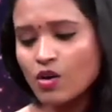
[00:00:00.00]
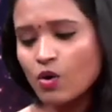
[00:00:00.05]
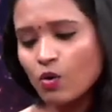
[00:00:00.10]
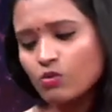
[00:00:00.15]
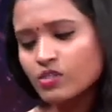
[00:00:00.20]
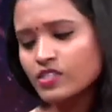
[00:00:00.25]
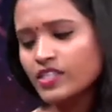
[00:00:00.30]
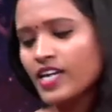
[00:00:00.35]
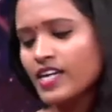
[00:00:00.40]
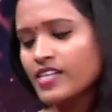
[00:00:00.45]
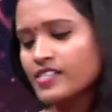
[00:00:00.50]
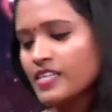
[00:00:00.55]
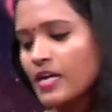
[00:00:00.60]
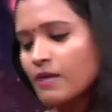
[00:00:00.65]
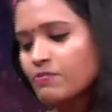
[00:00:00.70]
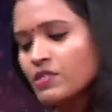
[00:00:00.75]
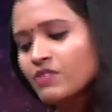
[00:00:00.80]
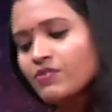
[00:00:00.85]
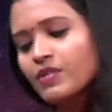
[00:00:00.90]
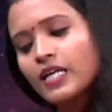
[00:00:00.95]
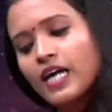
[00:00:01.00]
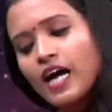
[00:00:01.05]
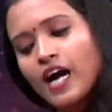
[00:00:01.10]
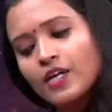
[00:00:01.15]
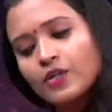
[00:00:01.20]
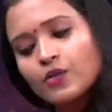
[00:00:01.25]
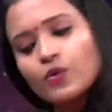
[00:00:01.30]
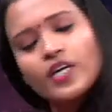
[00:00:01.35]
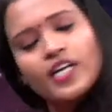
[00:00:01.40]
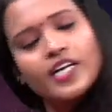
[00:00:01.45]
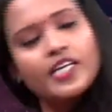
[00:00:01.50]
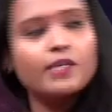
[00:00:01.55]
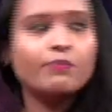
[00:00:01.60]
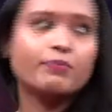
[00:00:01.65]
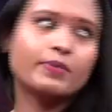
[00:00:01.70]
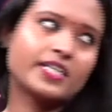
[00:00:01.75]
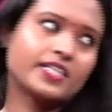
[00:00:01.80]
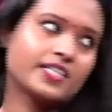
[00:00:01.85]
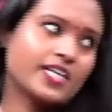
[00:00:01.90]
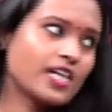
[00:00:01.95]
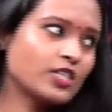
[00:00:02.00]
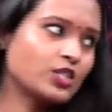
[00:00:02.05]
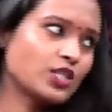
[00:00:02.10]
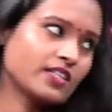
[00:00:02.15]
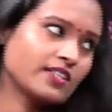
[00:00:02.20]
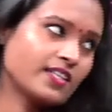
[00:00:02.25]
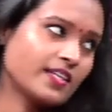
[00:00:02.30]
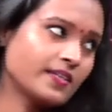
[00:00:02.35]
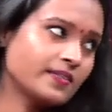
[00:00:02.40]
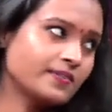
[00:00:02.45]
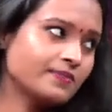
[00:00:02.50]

उसके हिसाब से फिर कार्ड को इंटरप्रेट किया जाता है